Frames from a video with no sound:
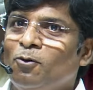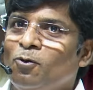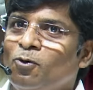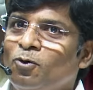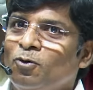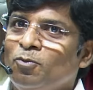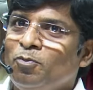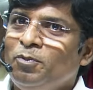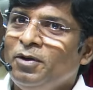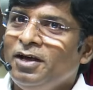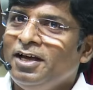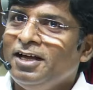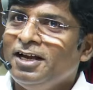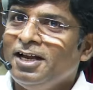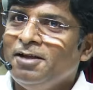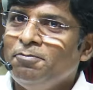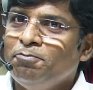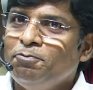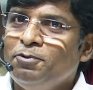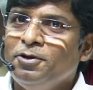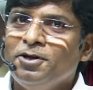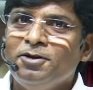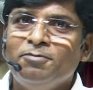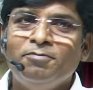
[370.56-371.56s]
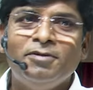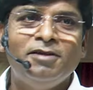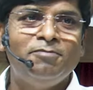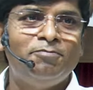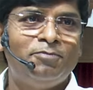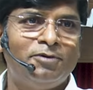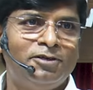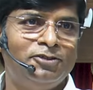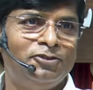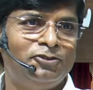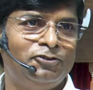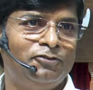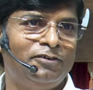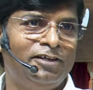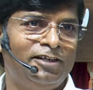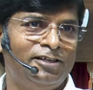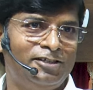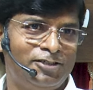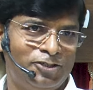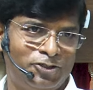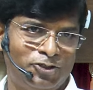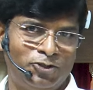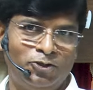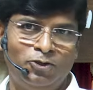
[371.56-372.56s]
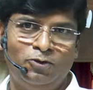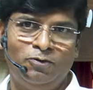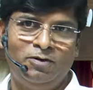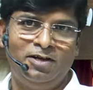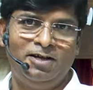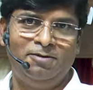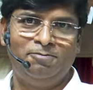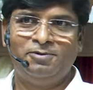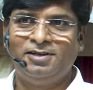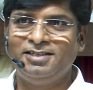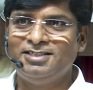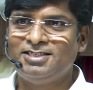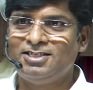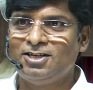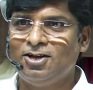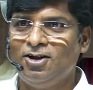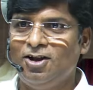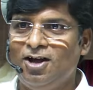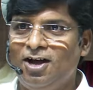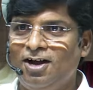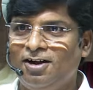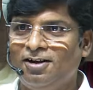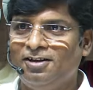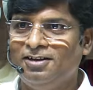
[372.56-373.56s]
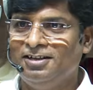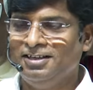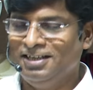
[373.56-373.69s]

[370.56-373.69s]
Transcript: உன் பேரை பெருமைப்படுத்துவேன் என்று சொல்லுவார் பிரைஸலா